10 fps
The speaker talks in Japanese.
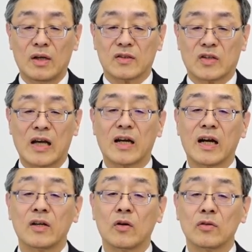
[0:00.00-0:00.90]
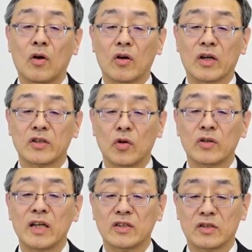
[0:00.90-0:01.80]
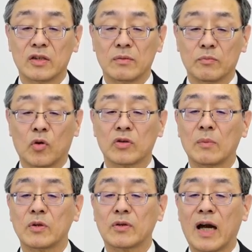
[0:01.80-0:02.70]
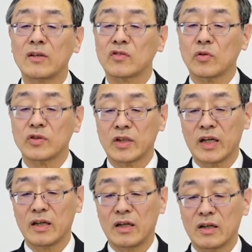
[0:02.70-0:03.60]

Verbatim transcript: 災害用の非常電池、ポータブル化への促進、